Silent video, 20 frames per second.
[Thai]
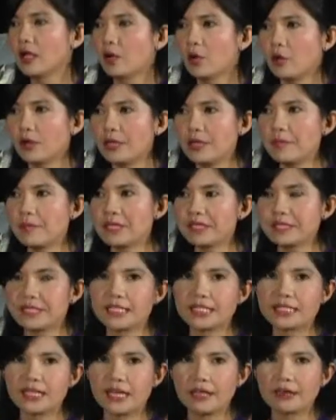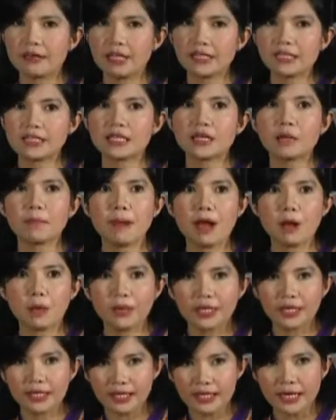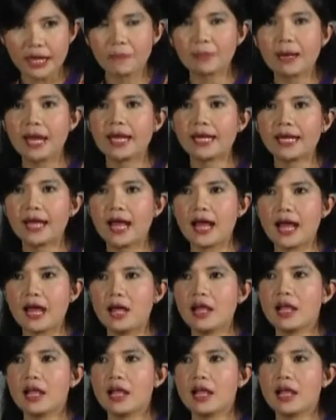คนที่มีจิตใจรักศิลปะวัฒนธรรมล้านนา